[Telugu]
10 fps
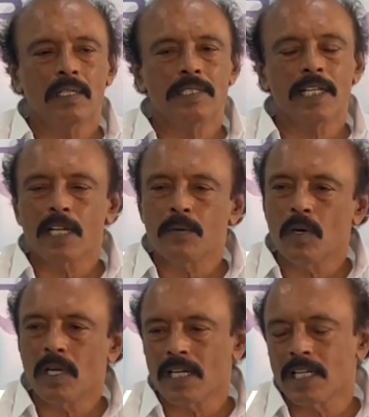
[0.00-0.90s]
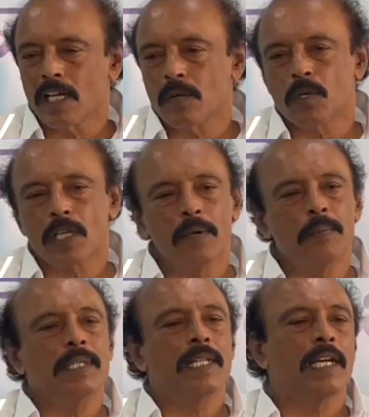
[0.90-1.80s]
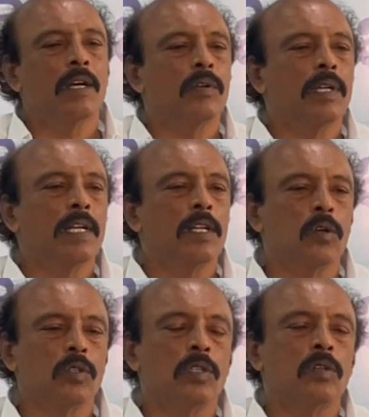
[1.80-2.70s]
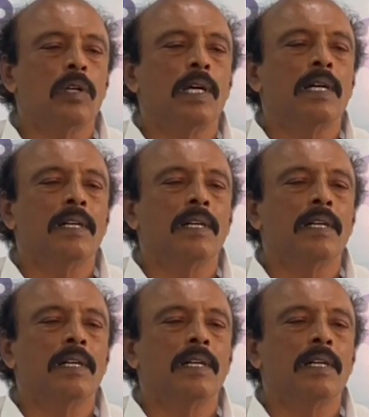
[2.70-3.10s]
జగన్మోహన్ రెడ్డి గారు ముఖ్యమంత్రిగా ఉన్నన్ని రోజులు కూడా